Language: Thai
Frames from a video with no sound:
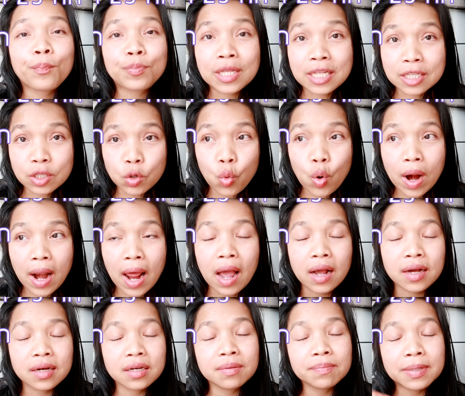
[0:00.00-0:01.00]
ติดตัวนะ
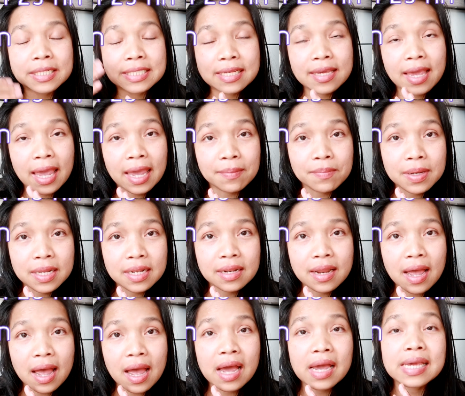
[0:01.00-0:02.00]
คะขึ้นไปที่เคบิน
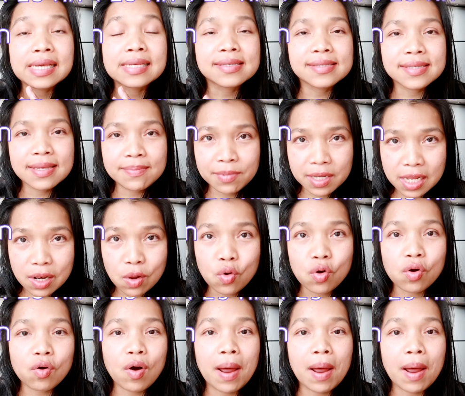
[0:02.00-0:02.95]
ได้10กิโลก